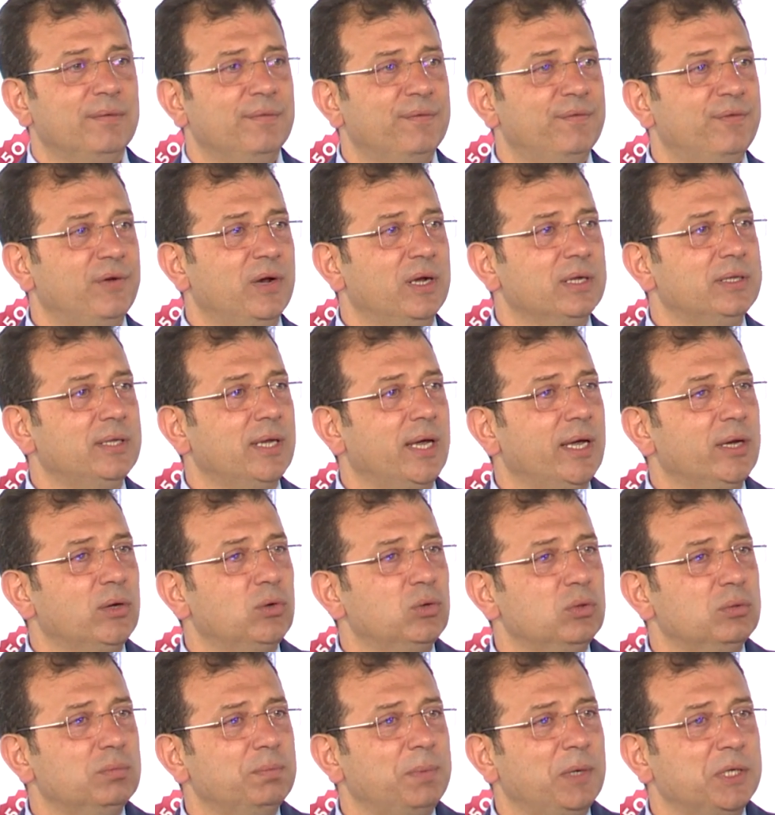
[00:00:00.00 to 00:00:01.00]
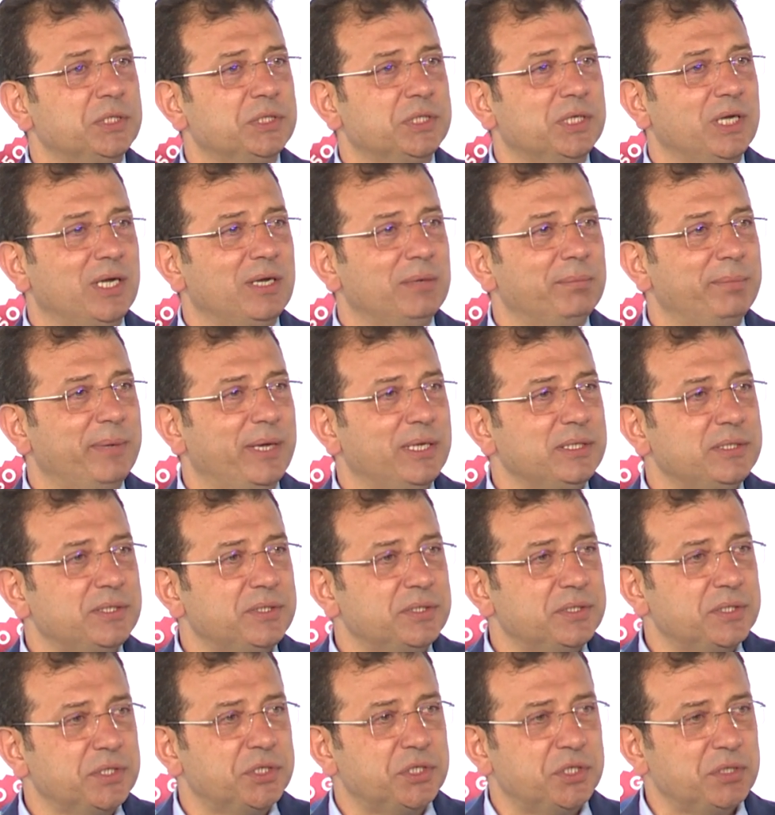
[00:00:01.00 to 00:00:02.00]
Fırat Aykut Başkanım ben
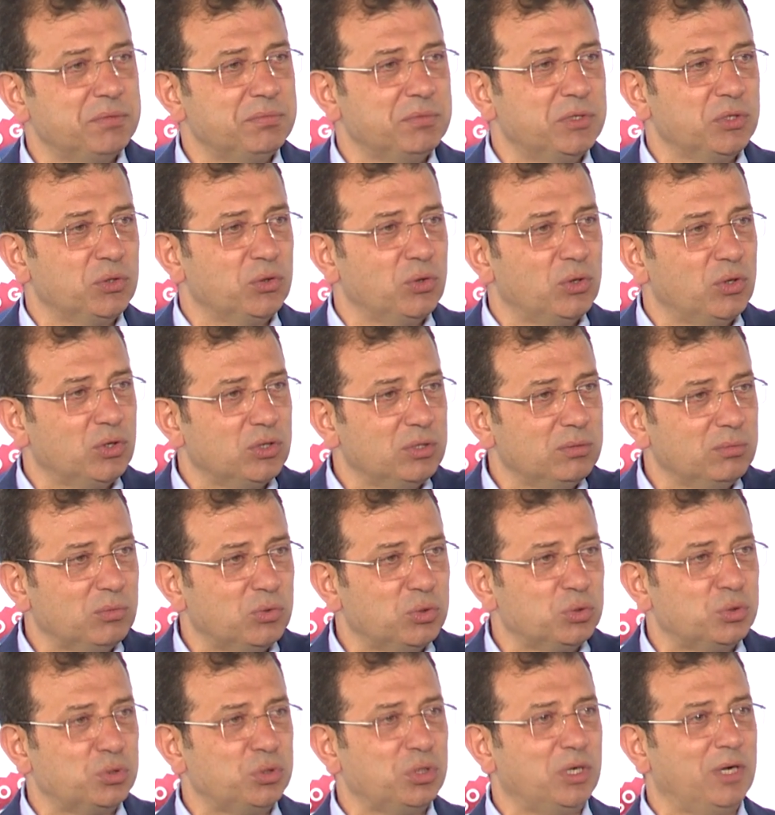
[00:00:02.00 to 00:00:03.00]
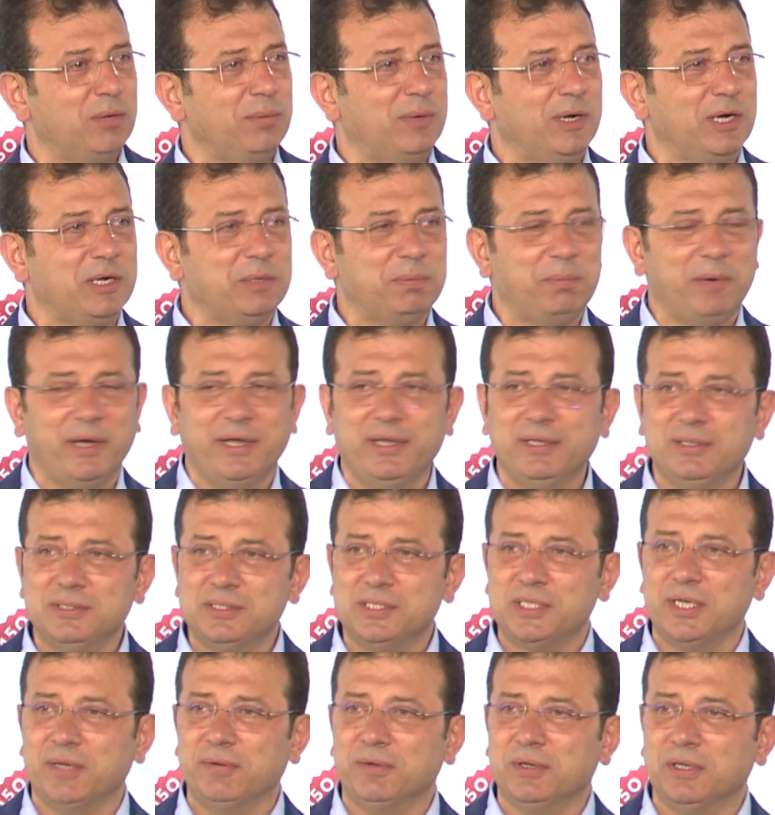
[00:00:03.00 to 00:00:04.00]
sizi şimdi gördüm. Kusura bakmayın
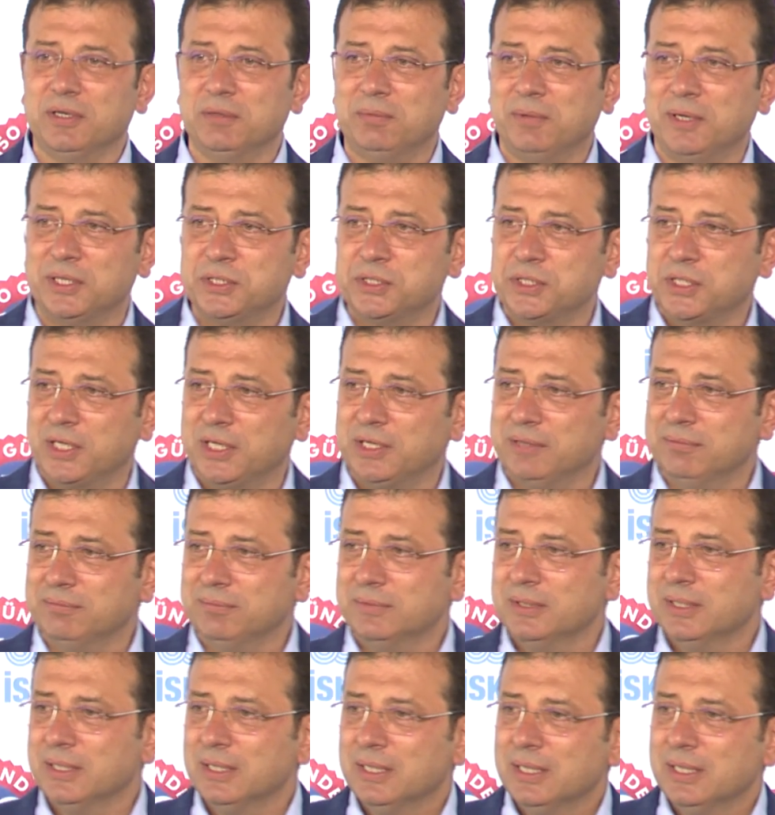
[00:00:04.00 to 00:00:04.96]
sevgili başkanım.